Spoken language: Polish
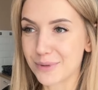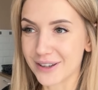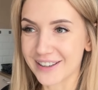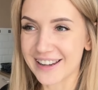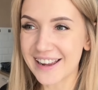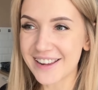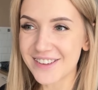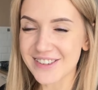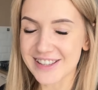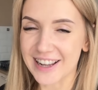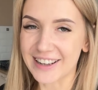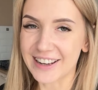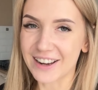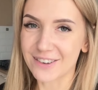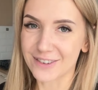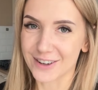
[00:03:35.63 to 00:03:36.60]
Po dodaniu
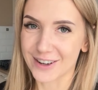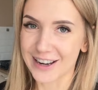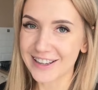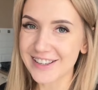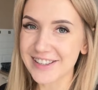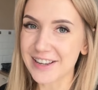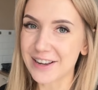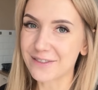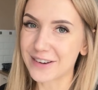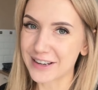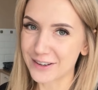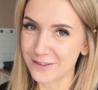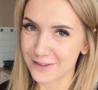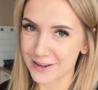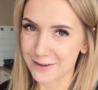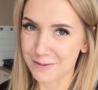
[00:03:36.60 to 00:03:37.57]
ostatniego vloga dostałam
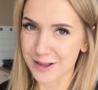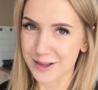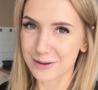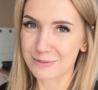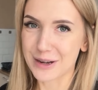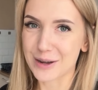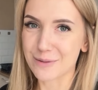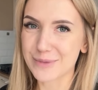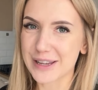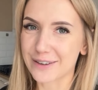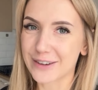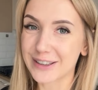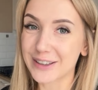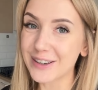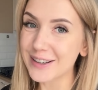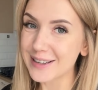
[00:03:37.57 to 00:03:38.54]
fajną wiadomość od mojej
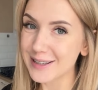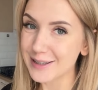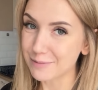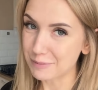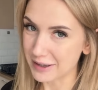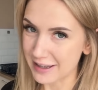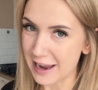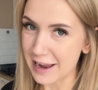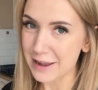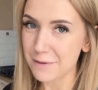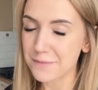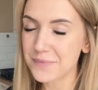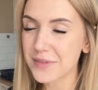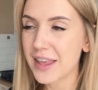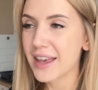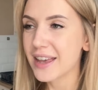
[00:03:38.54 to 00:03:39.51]
obserwatorki z
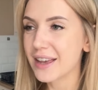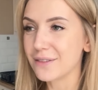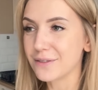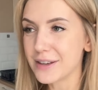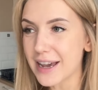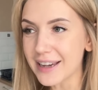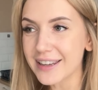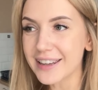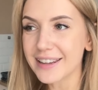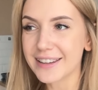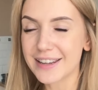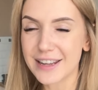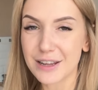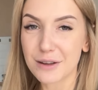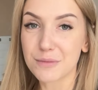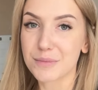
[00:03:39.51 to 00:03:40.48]
pytaniem, w jakie
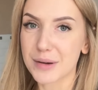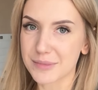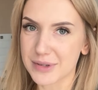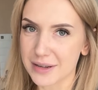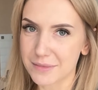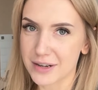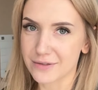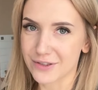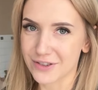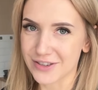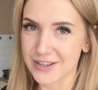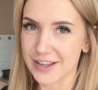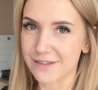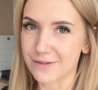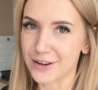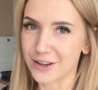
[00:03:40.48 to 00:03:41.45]
dni mam zamiar
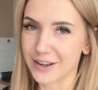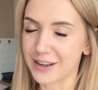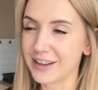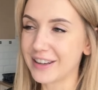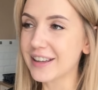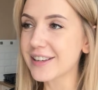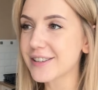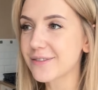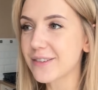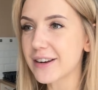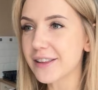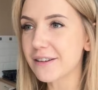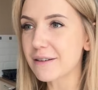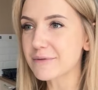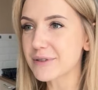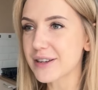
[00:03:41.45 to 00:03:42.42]
wrzucać vlogi. I tak
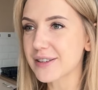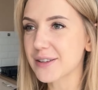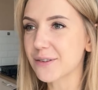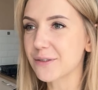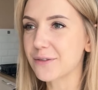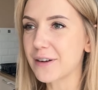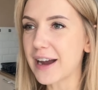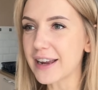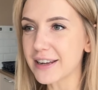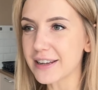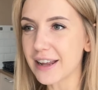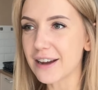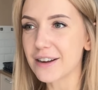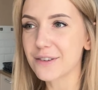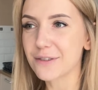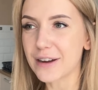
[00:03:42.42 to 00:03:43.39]
stwierdziłam, że jest to
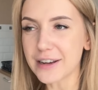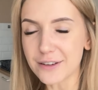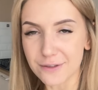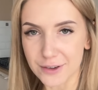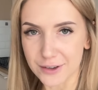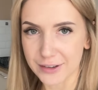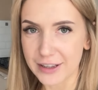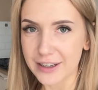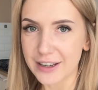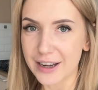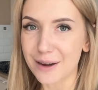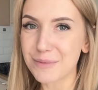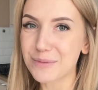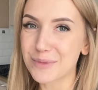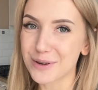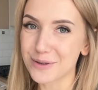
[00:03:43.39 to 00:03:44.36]
fajna, fajny wątek,
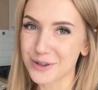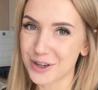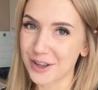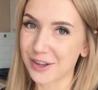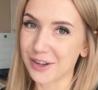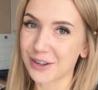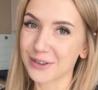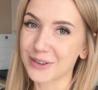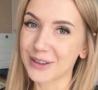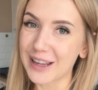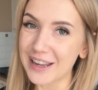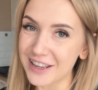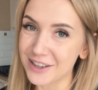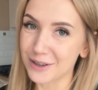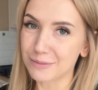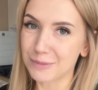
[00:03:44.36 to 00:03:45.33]
aby poruszyć to
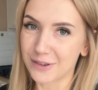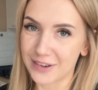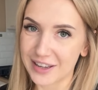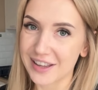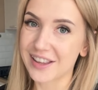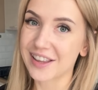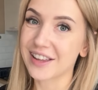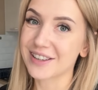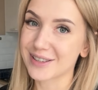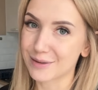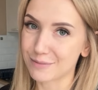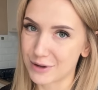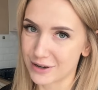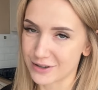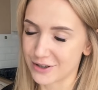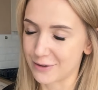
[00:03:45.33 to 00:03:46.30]
tutaj i odpowiedzieć
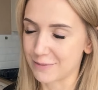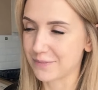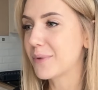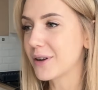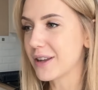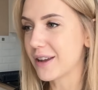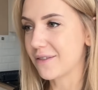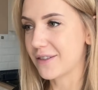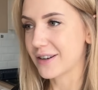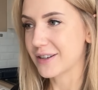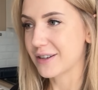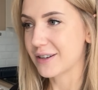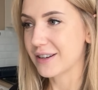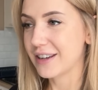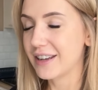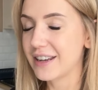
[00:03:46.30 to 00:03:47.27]
zbiorczo.
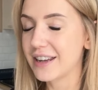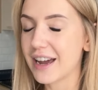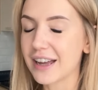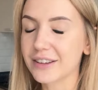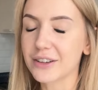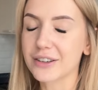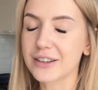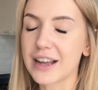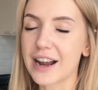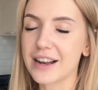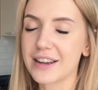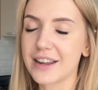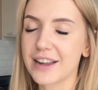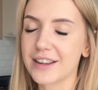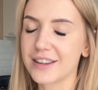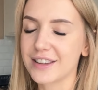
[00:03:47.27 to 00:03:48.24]
Ponieważ ja
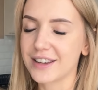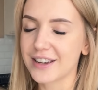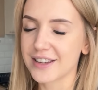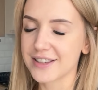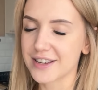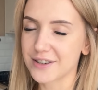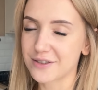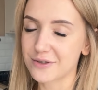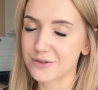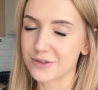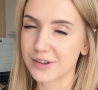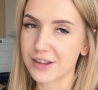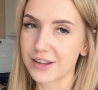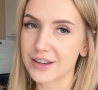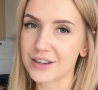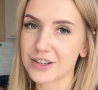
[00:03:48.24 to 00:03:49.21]
totalnie nie chcę
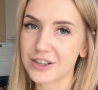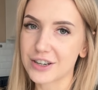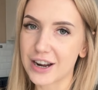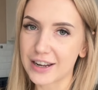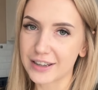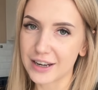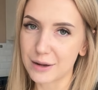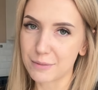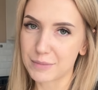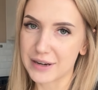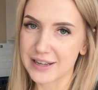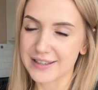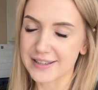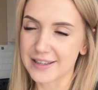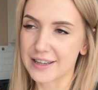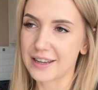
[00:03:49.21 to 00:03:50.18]
czuć żadnej
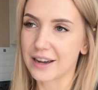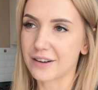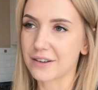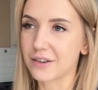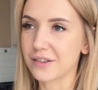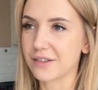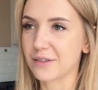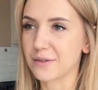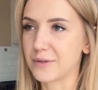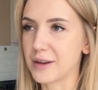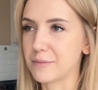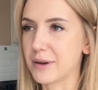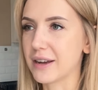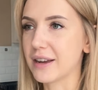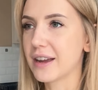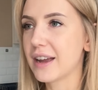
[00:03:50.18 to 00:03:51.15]
presji, jak chodzi o
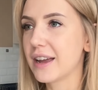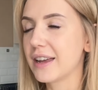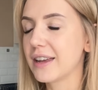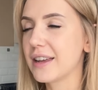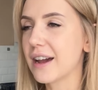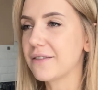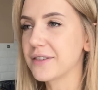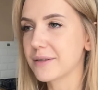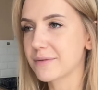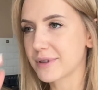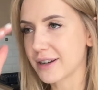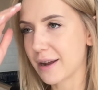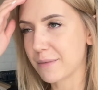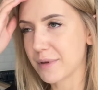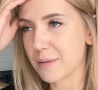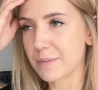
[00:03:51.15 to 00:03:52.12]
filmy. Ja wiem,
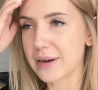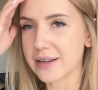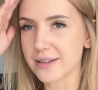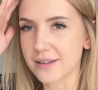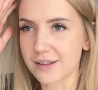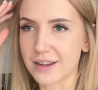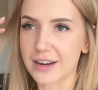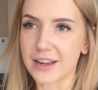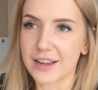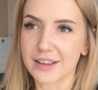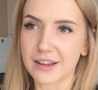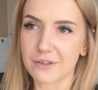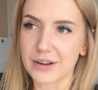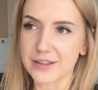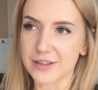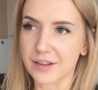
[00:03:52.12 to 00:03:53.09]
że na mnie bardzo źle
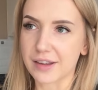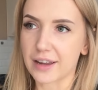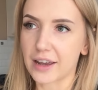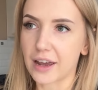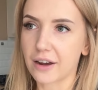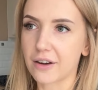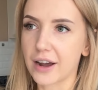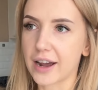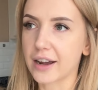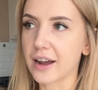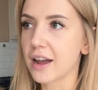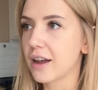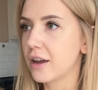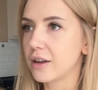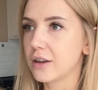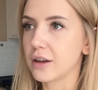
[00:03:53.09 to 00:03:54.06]
działa coś takiego jak
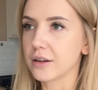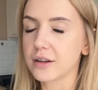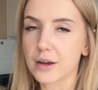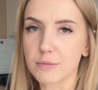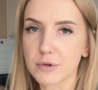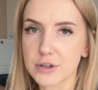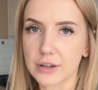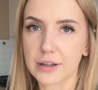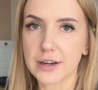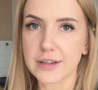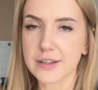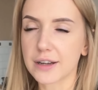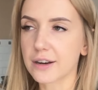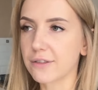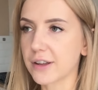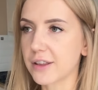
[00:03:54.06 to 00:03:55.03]
ja, no ja muszę
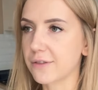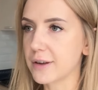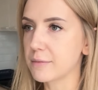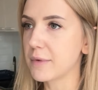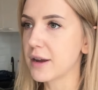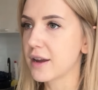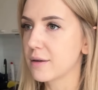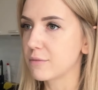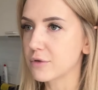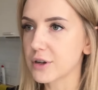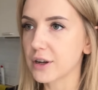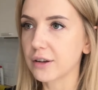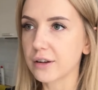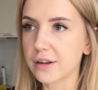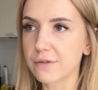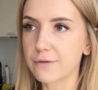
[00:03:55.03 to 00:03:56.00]
teraz nagrywać film,
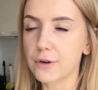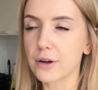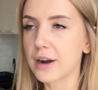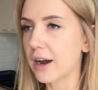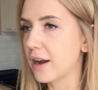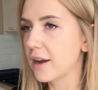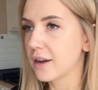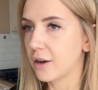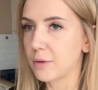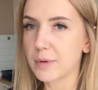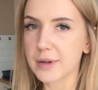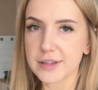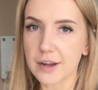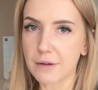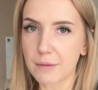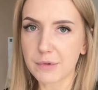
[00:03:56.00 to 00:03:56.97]
muszę dodać vloga,
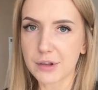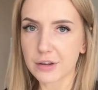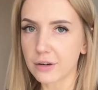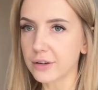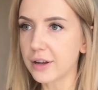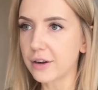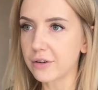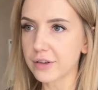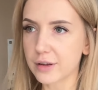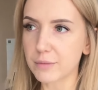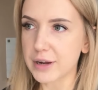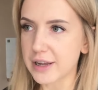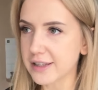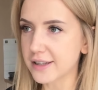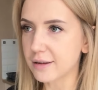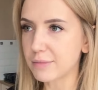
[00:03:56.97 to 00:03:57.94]
obiecałam, środa
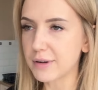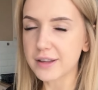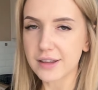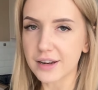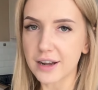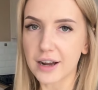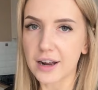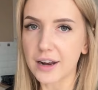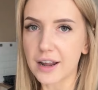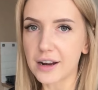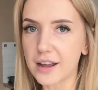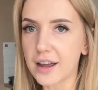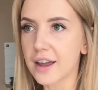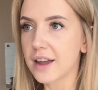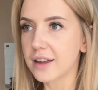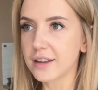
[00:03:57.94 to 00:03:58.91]
18 będzie na
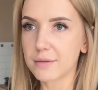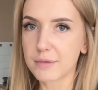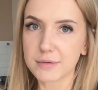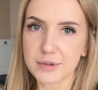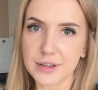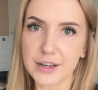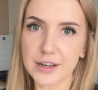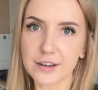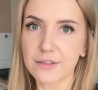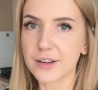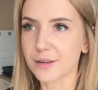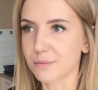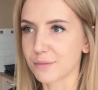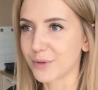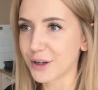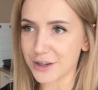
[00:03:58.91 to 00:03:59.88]
kanale, nie mam co
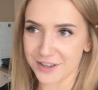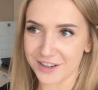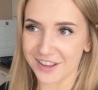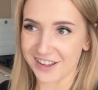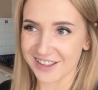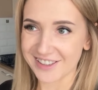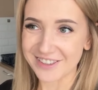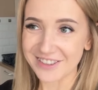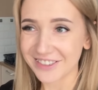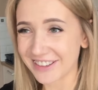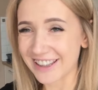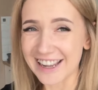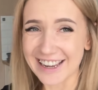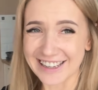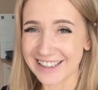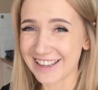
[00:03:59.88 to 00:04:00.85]
nagrywać, moje życie jest
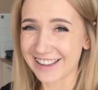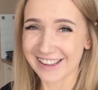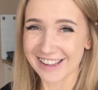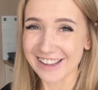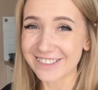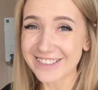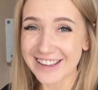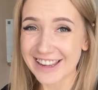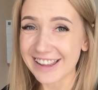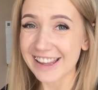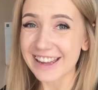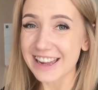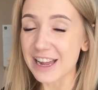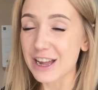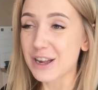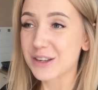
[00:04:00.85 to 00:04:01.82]
nudne, nic się nie
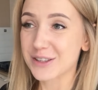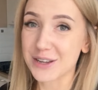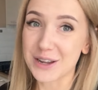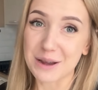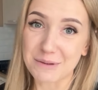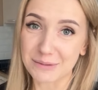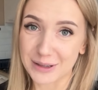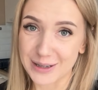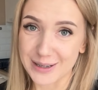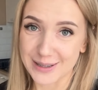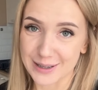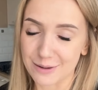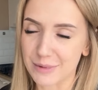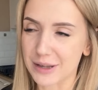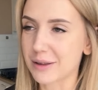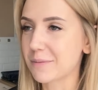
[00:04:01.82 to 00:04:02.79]
dzieje, co ja mam teraz
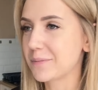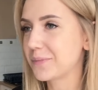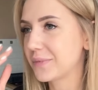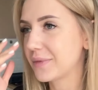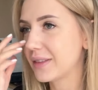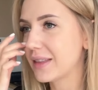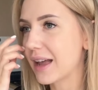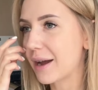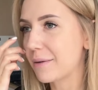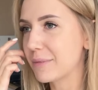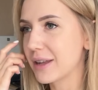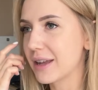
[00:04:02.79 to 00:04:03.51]
zrobić? na